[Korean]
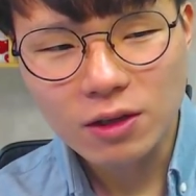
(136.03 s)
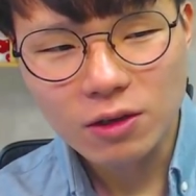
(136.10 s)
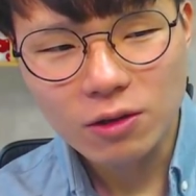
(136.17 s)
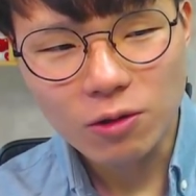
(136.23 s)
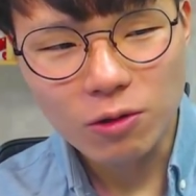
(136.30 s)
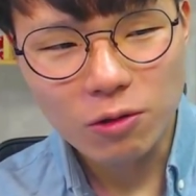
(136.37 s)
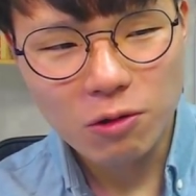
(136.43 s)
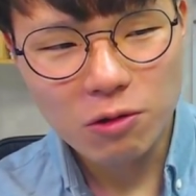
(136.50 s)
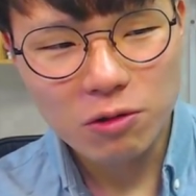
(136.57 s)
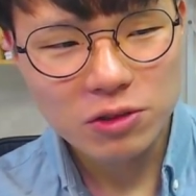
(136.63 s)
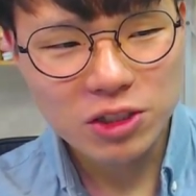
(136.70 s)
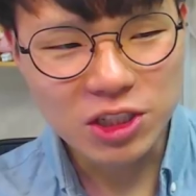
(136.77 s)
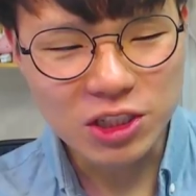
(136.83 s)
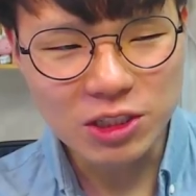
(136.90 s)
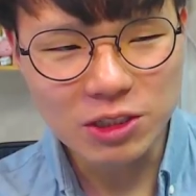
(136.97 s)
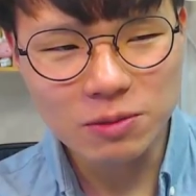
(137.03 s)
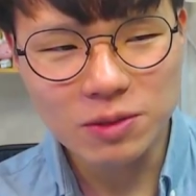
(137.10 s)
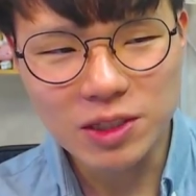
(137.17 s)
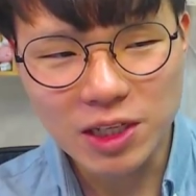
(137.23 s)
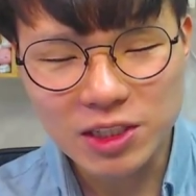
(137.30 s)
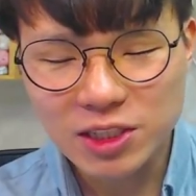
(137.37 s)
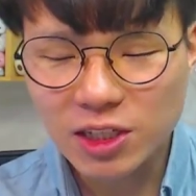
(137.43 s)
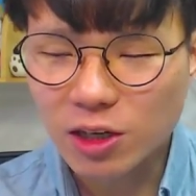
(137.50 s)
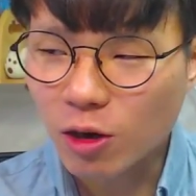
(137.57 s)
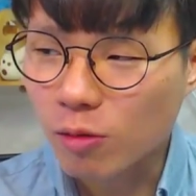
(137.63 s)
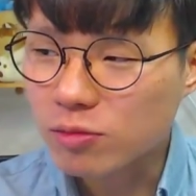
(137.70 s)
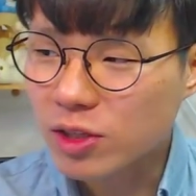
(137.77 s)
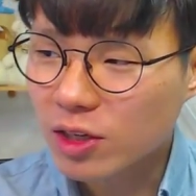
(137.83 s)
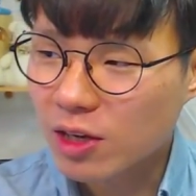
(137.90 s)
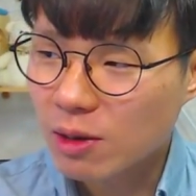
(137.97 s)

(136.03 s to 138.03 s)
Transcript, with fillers: 어, 지금 이제 이 책을 검색을